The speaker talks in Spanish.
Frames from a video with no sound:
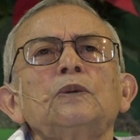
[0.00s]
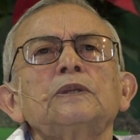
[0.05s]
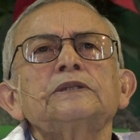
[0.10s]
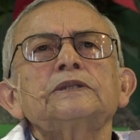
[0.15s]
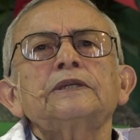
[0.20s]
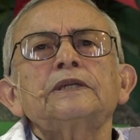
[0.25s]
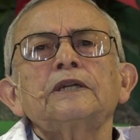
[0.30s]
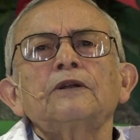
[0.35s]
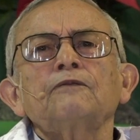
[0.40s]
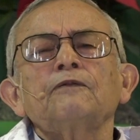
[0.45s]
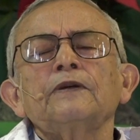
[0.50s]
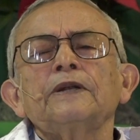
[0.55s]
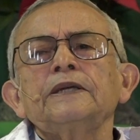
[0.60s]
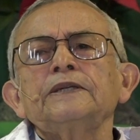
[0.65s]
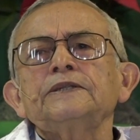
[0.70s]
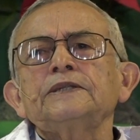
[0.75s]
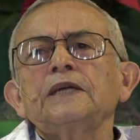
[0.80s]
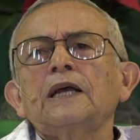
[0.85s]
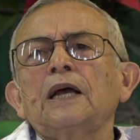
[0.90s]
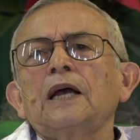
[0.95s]
hacer
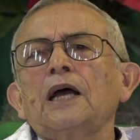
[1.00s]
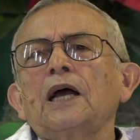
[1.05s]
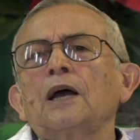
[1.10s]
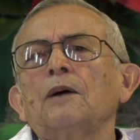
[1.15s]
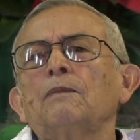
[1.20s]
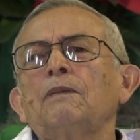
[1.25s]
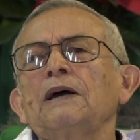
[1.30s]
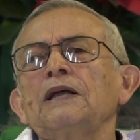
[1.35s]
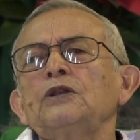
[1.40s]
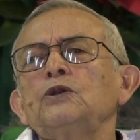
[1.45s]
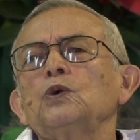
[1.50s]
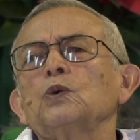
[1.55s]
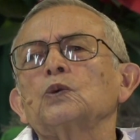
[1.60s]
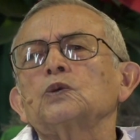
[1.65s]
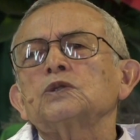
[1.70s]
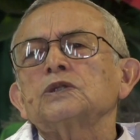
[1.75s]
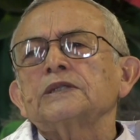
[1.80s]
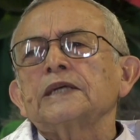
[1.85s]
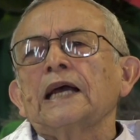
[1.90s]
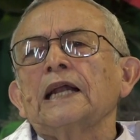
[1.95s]
referencia a
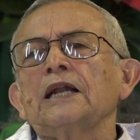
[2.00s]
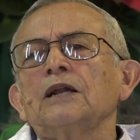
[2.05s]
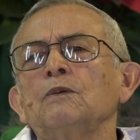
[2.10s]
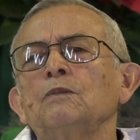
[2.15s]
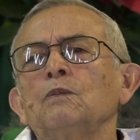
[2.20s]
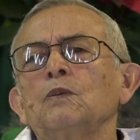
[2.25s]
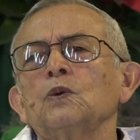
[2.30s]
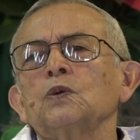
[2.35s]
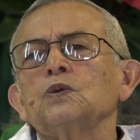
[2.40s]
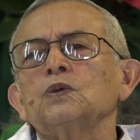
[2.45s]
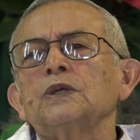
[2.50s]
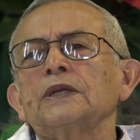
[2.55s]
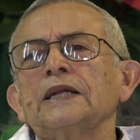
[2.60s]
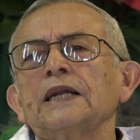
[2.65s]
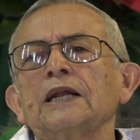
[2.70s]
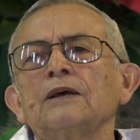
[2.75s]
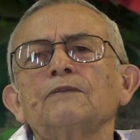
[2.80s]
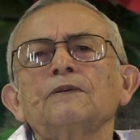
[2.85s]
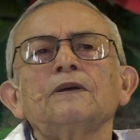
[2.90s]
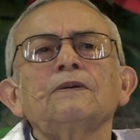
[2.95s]
varios salmos de
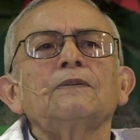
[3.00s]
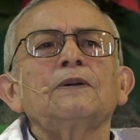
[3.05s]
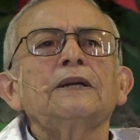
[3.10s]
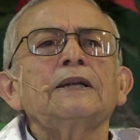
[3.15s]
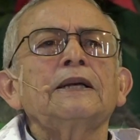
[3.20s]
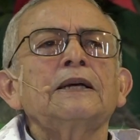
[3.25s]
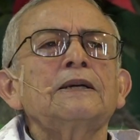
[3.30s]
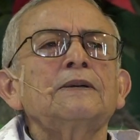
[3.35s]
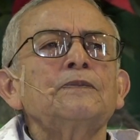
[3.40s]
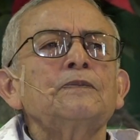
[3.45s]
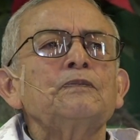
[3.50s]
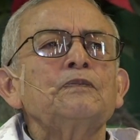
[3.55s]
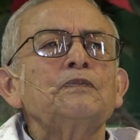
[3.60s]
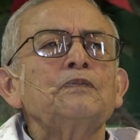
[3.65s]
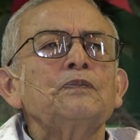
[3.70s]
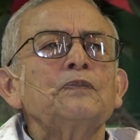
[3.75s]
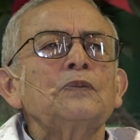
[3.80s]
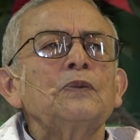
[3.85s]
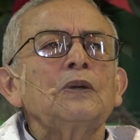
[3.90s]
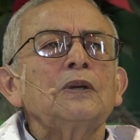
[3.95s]
la Biblia,
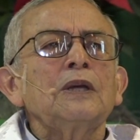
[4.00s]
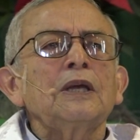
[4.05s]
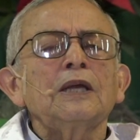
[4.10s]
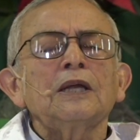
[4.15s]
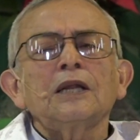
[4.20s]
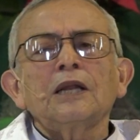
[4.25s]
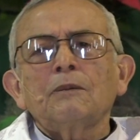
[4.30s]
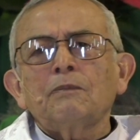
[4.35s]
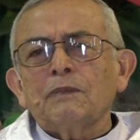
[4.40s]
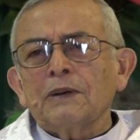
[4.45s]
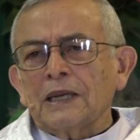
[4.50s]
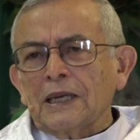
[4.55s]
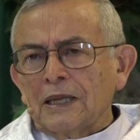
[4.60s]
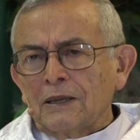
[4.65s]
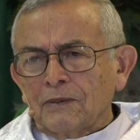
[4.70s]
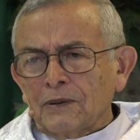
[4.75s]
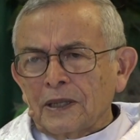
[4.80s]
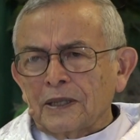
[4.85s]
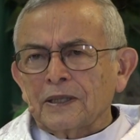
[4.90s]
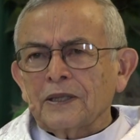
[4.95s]
en la
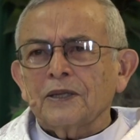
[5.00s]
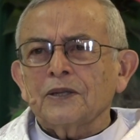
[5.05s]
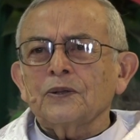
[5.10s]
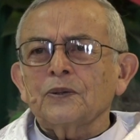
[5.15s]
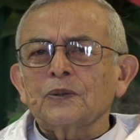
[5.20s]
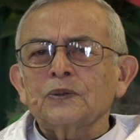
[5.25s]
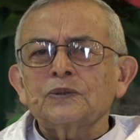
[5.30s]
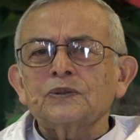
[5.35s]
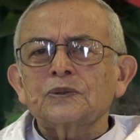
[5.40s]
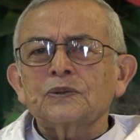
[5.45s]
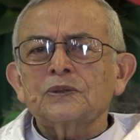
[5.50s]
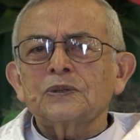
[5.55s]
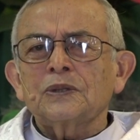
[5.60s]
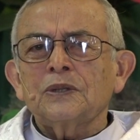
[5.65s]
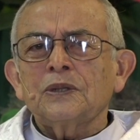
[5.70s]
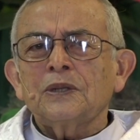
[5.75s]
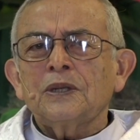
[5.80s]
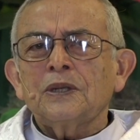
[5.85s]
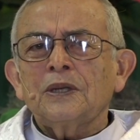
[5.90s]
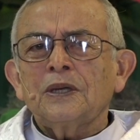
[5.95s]
palabra de Dios,
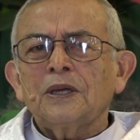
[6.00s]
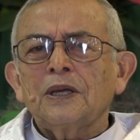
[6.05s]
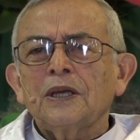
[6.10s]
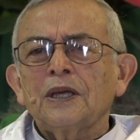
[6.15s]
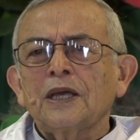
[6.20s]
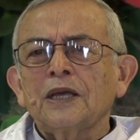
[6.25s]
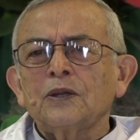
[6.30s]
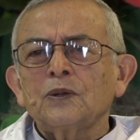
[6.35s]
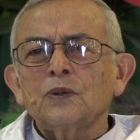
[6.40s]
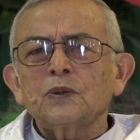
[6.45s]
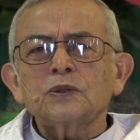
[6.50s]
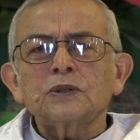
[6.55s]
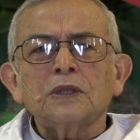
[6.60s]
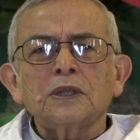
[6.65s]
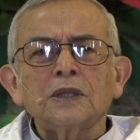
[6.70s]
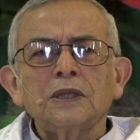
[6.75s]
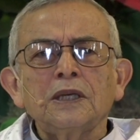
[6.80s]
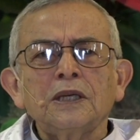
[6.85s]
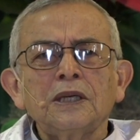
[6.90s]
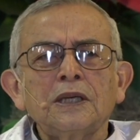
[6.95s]
que nos
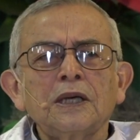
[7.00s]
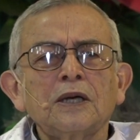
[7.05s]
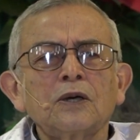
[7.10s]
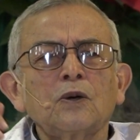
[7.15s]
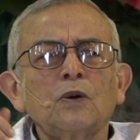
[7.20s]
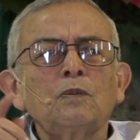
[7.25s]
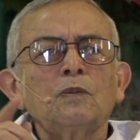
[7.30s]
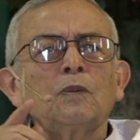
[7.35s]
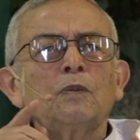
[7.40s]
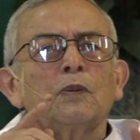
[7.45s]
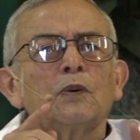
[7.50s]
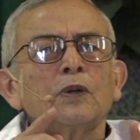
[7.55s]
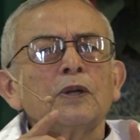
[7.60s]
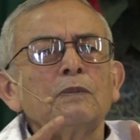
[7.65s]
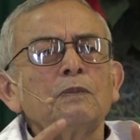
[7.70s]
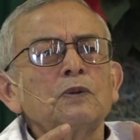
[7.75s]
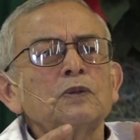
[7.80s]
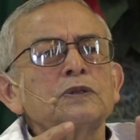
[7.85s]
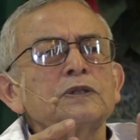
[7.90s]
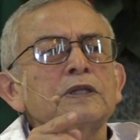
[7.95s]
indica cómo
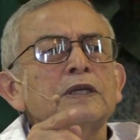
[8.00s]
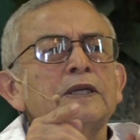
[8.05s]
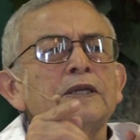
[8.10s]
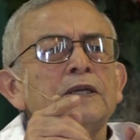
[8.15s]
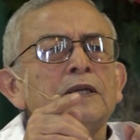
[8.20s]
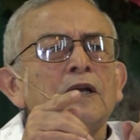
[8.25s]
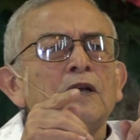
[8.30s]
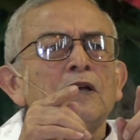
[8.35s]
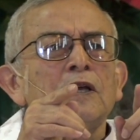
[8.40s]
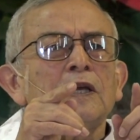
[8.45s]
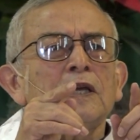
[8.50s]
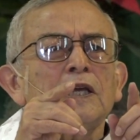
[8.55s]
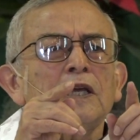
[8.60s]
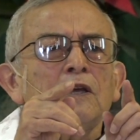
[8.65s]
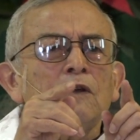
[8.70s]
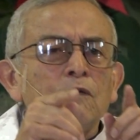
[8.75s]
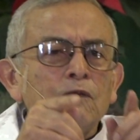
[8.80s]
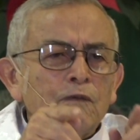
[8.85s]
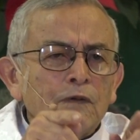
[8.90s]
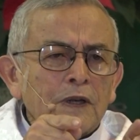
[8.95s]
podemos ser
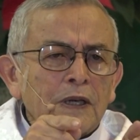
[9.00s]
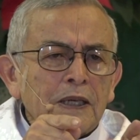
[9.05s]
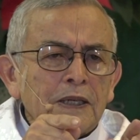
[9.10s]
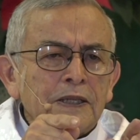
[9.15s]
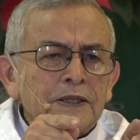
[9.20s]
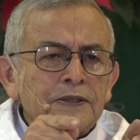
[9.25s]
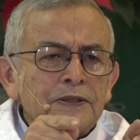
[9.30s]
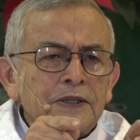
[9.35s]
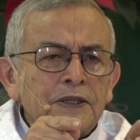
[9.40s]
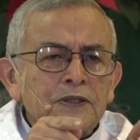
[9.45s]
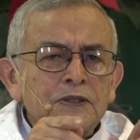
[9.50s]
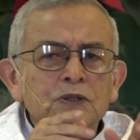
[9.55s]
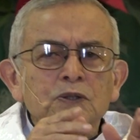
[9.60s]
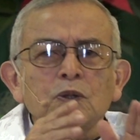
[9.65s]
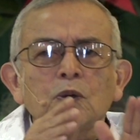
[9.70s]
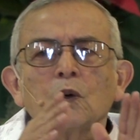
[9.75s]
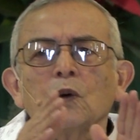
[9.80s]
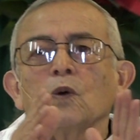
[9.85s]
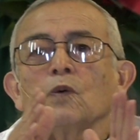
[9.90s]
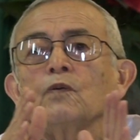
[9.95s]
infelices
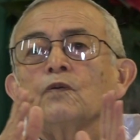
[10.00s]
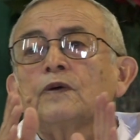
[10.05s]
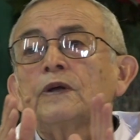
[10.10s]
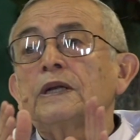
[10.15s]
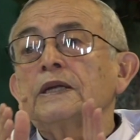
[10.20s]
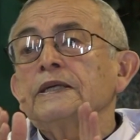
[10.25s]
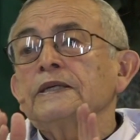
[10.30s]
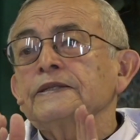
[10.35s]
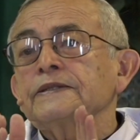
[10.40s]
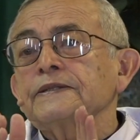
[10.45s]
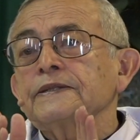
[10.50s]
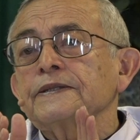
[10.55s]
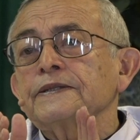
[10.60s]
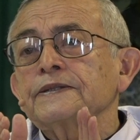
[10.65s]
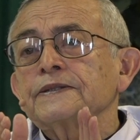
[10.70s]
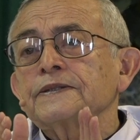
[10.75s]
o felices.